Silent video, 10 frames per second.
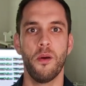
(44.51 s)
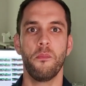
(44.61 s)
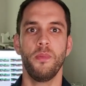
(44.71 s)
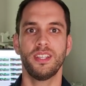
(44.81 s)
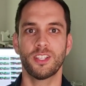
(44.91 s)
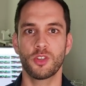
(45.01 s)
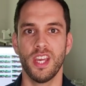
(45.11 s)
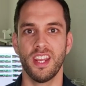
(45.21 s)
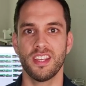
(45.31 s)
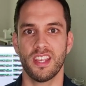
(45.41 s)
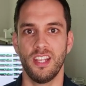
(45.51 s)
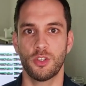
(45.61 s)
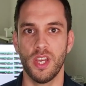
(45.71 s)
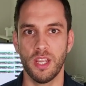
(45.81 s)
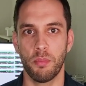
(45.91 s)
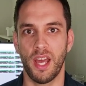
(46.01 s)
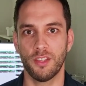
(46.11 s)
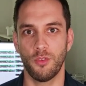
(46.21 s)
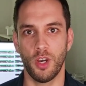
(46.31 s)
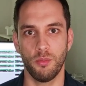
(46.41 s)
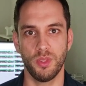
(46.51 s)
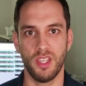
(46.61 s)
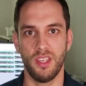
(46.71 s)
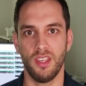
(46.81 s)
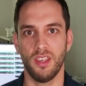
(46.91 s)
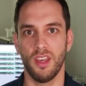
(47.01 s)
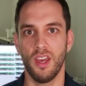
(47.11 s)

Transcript: MetaTrader ist eine Trading-Plattform, die